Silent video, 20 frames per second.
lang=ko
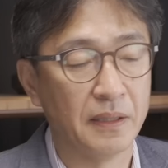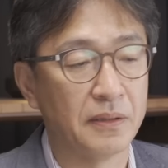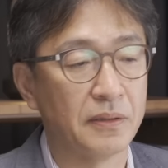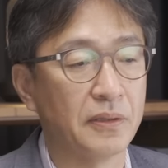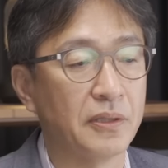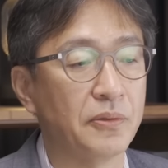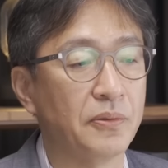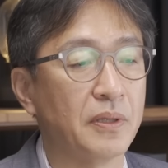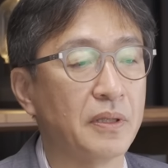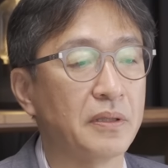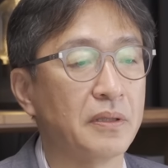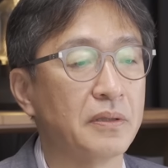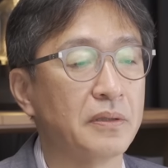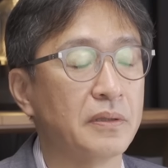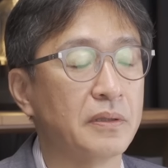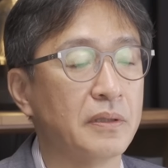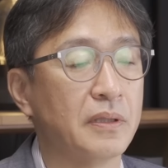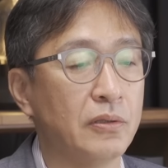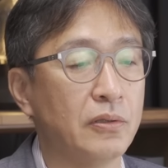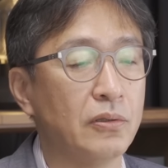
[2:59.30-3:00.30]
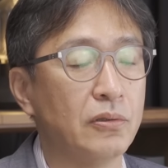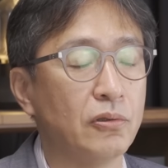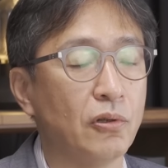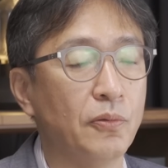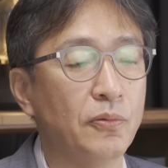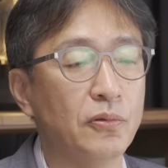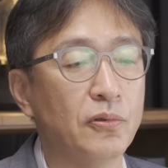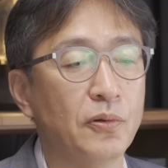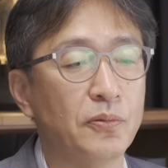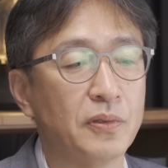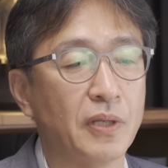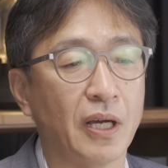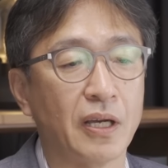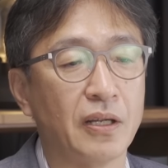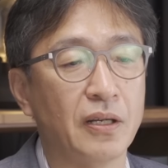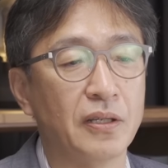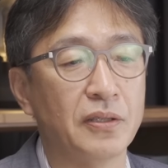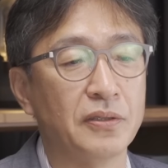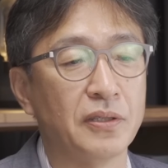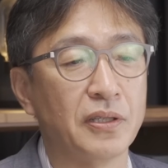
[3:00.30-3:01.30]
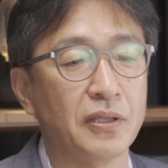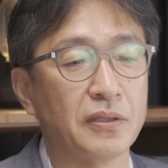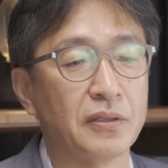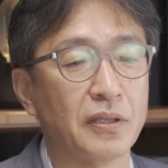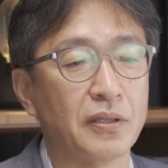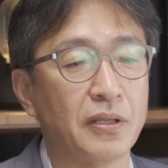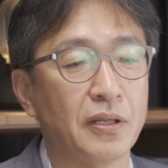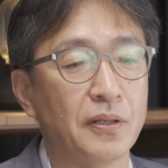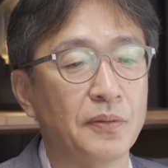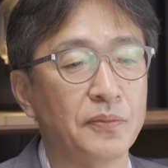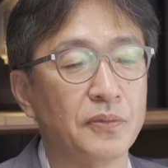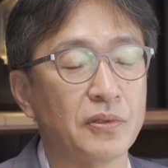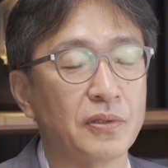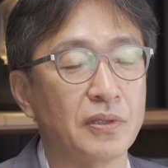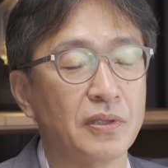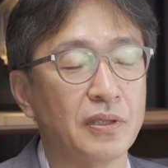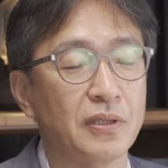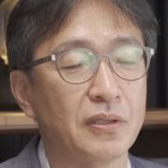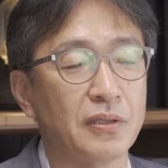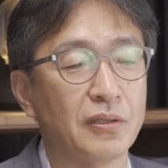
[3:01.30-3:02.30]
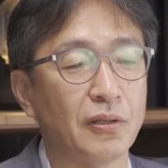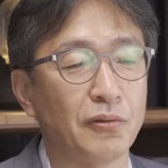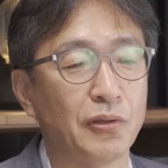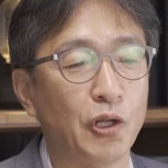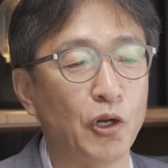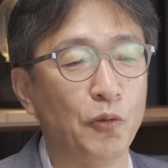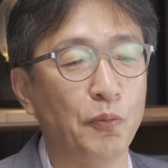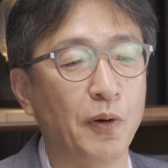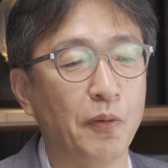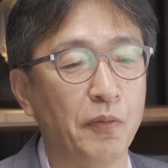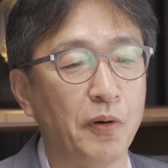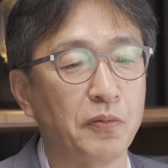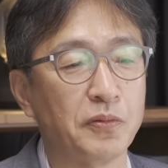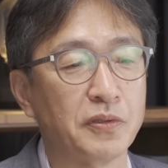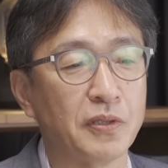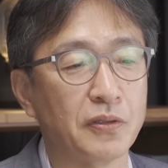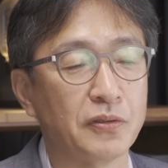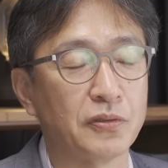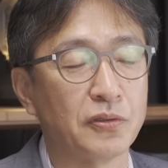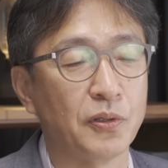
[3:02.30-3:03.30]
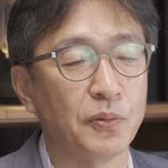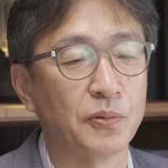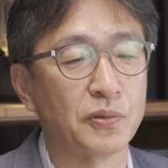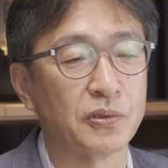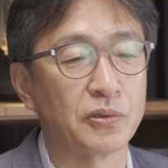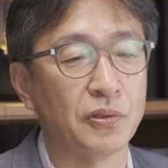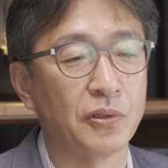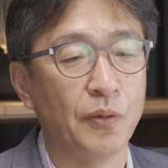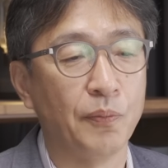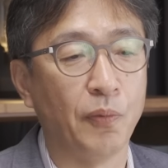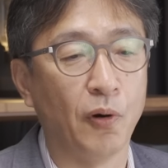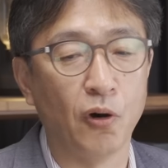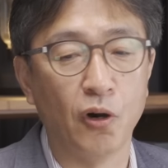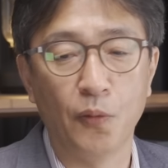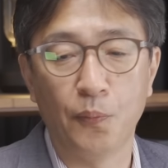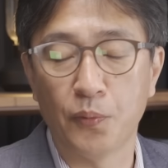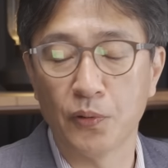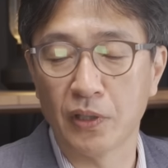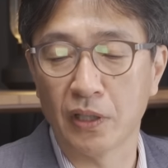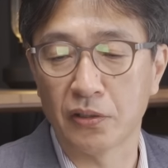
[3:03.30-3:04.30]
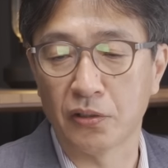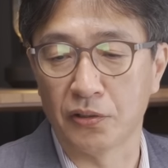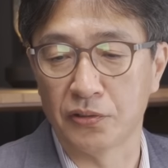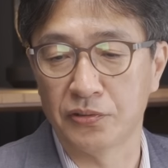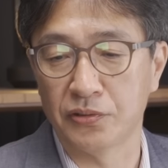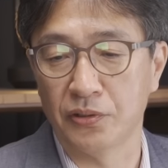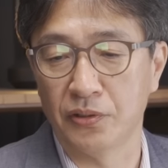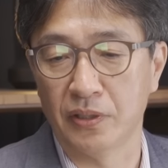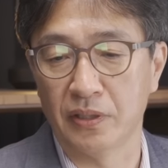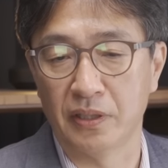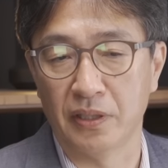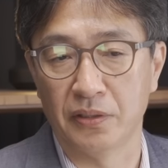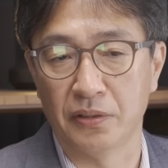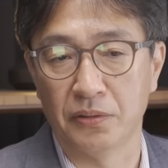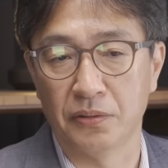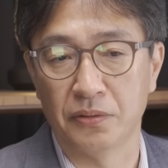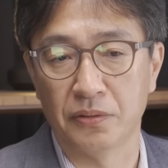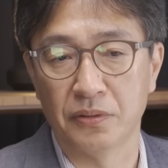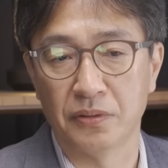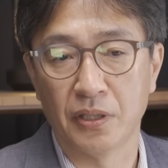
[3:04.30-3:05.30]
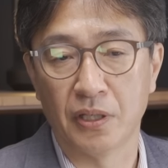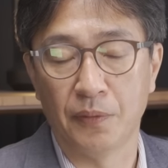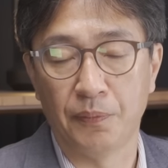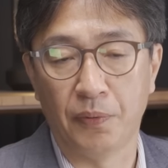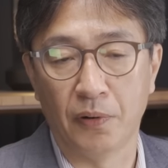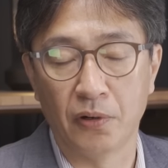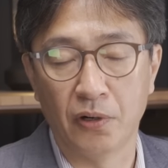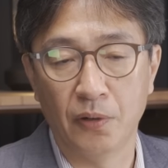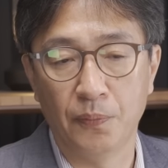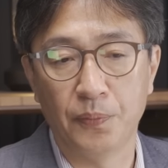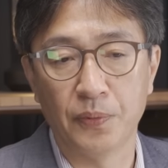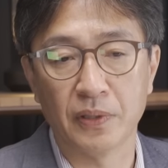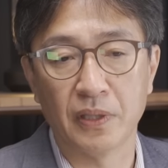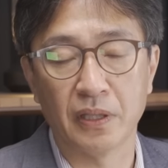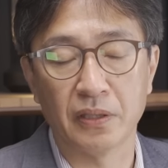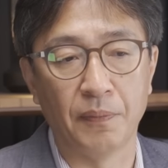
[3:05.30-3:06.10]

그러기 위해서는 이건 너무너무 당연한 얘기인데 사람들이 자꾸 새로운 방법을 찾는 거 보죠. 번 것보다 덜 써야 돼요. 그러니까 번 것보다